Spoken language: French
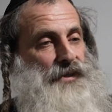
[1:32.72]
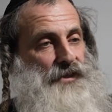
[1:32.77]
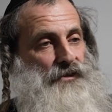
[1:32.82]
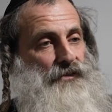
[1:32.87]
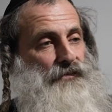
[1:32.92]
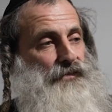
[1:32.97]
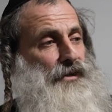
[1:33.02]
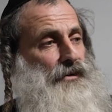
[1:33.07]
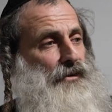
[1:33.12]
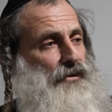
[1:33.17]
Parce qu'en
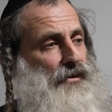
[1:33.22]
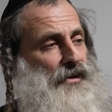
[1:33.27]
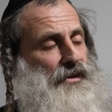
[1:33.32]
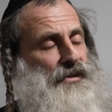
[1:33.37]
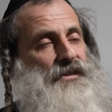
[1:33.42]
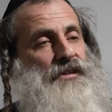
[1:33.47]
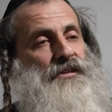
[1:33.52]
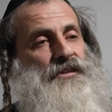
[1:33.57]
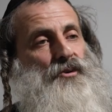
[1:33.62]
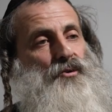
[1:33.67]

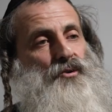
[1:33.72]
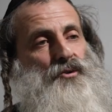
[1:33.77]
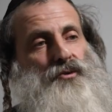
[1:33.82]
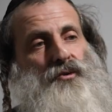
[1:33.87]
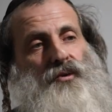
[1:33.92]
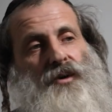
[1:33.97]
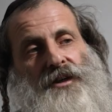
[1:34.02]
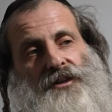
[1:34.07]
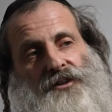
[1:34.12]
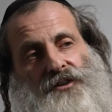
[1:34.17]
réalité, c'est le
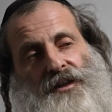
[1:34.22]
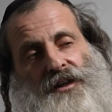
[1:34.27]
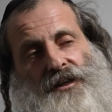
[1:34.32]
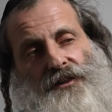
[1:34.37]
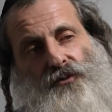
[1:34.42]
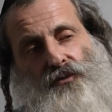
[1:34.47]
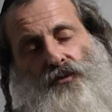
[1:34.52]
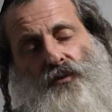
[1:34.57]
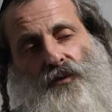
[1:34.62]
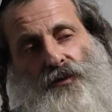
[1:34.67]
shoresh, c'est la
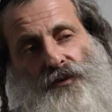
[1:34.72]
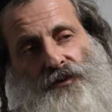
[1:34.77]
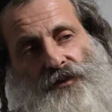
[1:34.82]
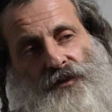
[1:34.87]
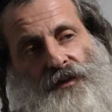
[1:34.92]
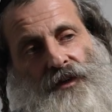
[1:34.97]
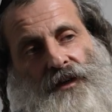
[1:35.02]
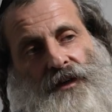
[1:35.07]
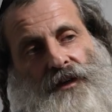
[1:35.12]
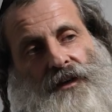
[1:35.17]
source
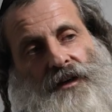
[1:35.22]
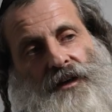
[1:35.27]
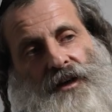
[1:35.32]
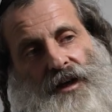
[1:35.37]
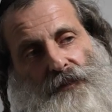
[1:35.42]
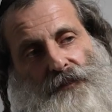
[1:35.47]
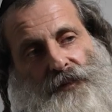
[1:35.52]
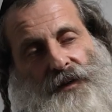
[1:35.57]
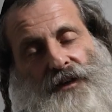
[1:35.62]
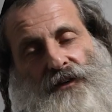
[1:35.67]

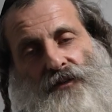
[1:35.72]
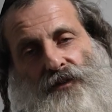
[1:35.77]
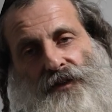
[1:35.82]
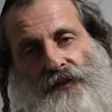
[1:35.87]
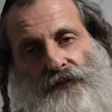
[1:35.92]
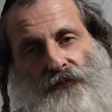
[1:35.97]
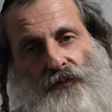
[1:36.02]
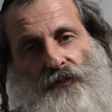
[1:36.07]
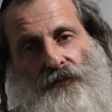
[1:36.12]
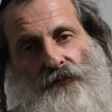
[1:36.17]
après, au
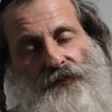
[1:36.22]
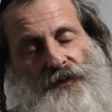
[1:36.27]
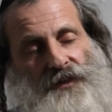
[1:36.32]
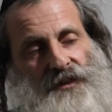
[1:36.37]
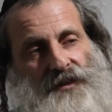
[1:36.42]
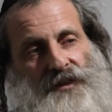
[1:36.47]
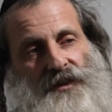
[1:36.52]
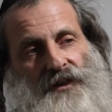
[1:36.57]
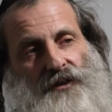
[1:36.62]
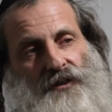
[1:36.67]
niveau
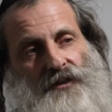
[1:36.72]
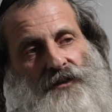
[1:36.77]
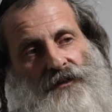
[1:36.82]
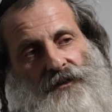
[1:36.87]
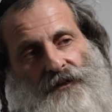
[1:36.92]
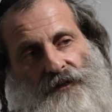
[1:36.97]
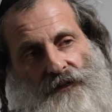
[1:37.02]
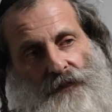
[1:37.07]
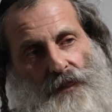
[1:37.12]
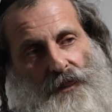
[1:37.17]
physique,
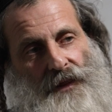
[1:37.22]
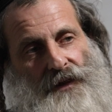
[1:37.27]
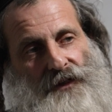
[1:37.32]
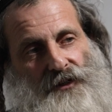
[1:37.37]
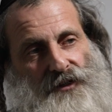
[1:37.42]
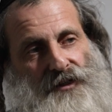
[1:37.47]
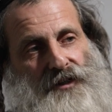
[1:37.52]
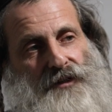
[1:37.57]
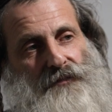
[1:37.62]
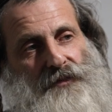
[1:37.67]

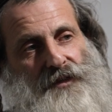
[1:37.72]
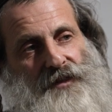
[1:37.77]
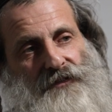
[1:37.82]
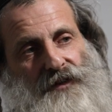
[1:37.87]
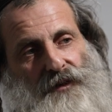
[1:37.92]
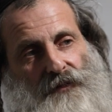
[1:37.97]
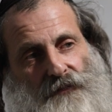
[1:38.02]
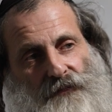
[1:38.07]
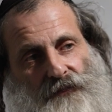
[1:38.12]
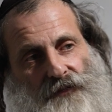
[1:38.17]
Hachem, il
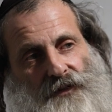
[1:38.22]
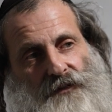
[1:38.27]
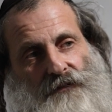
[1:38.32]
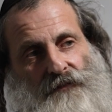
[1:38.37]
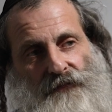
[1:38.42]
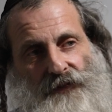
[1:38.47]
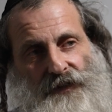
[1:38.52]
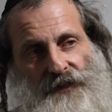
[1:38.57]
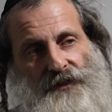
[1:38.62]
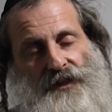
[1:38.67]
va
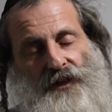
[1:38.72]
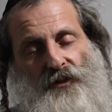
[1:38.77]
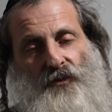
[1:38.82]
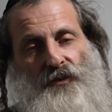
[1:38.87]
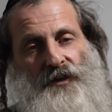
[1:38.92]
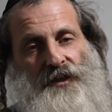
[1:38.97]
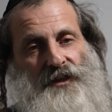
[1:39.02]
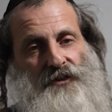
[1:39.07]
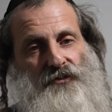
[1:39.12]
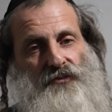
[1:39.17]
mettre sa
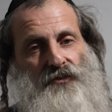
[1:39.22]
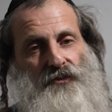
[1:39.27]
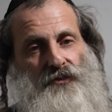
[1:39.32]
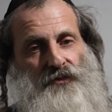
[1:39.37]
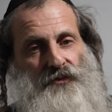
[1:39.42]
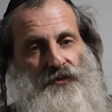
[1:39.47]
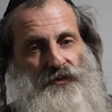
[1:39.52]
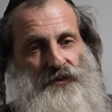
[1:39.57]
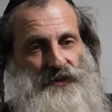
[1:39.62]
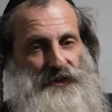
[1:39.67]
colère sur
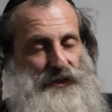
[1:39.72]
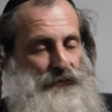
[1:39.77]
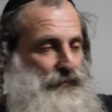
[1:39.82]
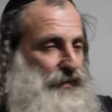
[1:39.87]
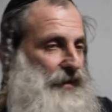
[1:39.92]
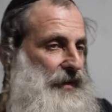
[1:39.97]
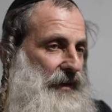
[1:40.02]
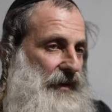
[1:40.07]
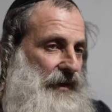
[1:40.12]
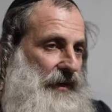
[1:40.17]
euh, des
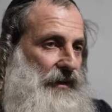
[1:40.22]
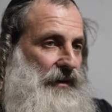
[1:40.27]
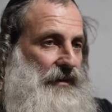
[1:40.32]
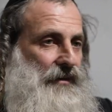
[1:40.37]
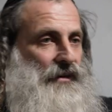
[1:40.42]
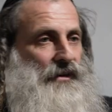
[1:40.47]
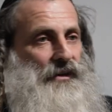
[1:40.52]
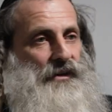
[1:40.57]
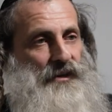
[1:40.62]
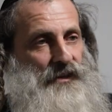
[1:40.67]
pierres,
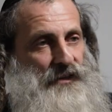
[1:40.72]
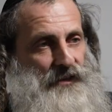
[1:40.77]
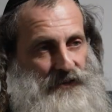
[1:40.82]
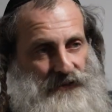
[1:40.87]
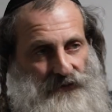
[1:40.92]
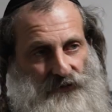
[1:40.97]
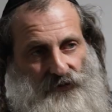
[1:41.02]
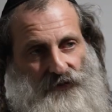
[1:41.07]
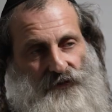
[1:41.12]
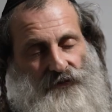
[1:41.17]

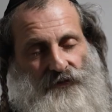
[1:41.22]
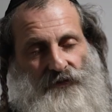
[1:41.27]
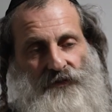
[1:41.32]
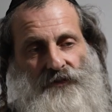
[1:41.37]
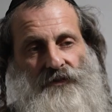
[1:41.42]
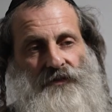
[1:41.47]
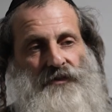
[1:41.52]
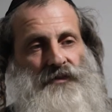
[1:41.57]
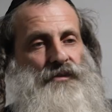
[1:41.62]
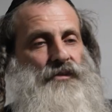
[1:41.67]

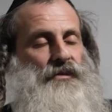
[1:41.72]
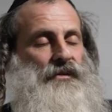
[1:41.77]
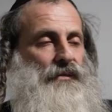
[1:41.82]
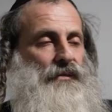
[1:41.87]
euh,